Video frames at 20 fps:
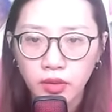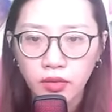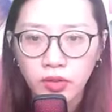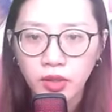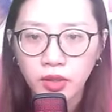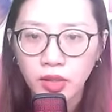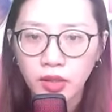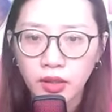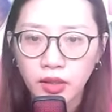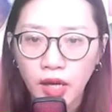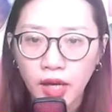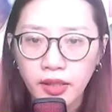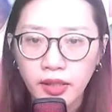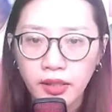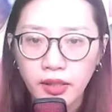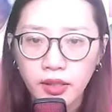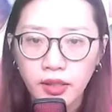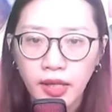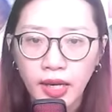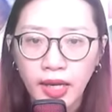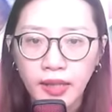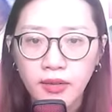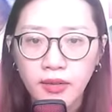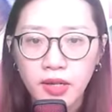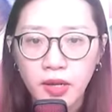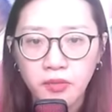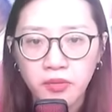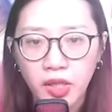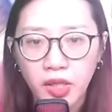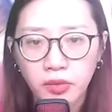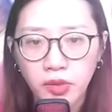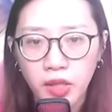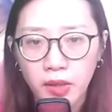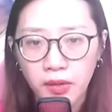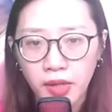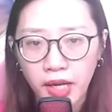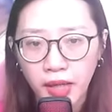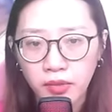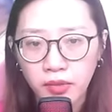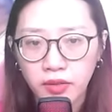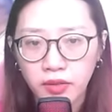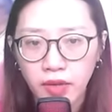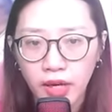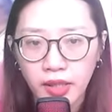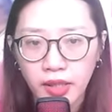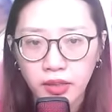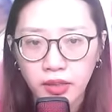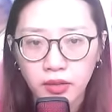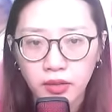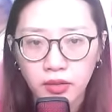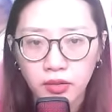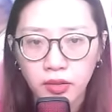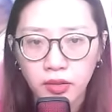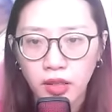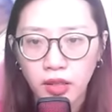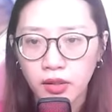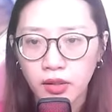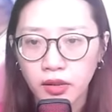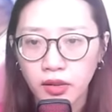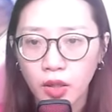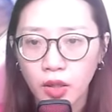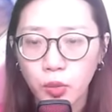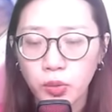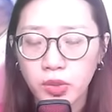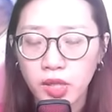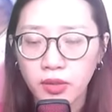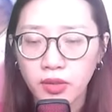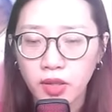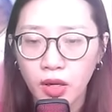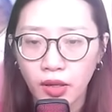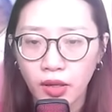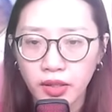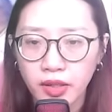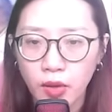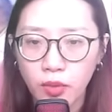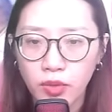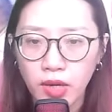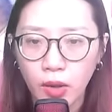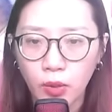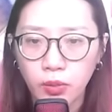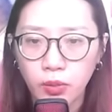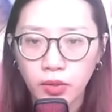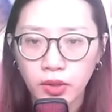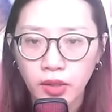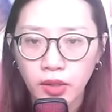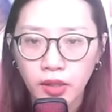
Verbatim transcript: Nhưng nhìn thấy anh lâm vào tình cảnh như vậy thì không tránh khỏi đau lòng.